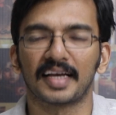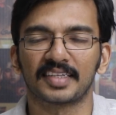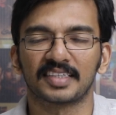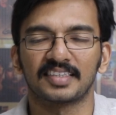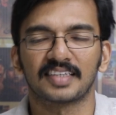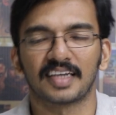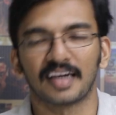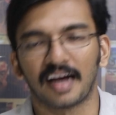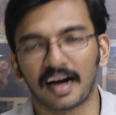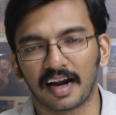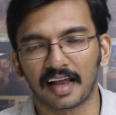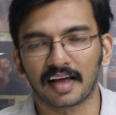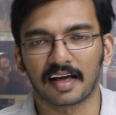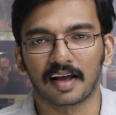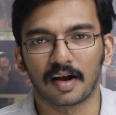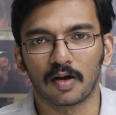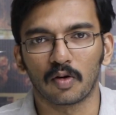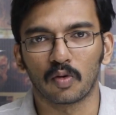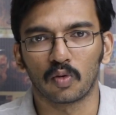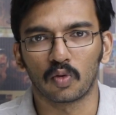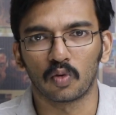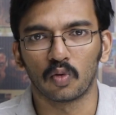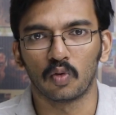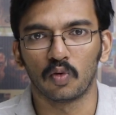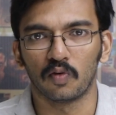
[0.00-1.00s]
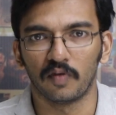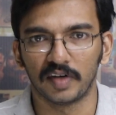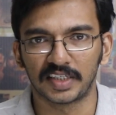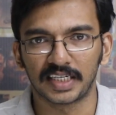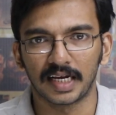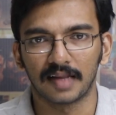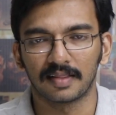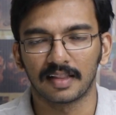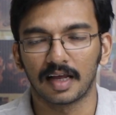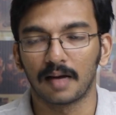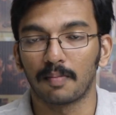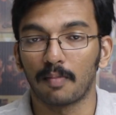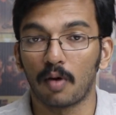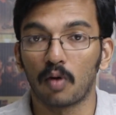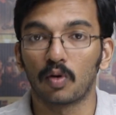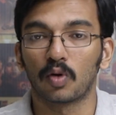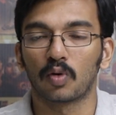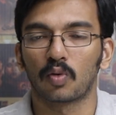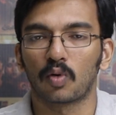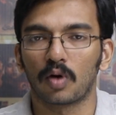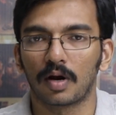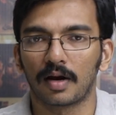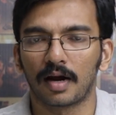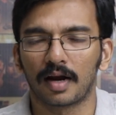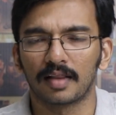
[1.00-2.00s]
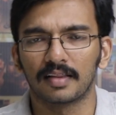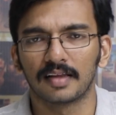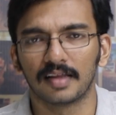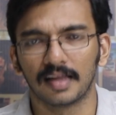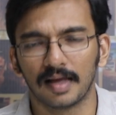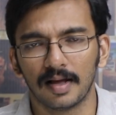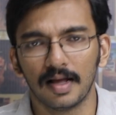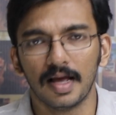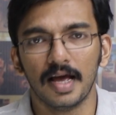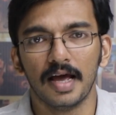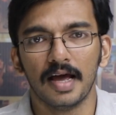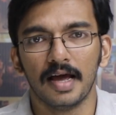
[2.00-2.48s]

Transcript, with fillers: கேசஸில் நடக்கிற ஒரு விஷயம் தான் மௌனகுருவில் நடந்தது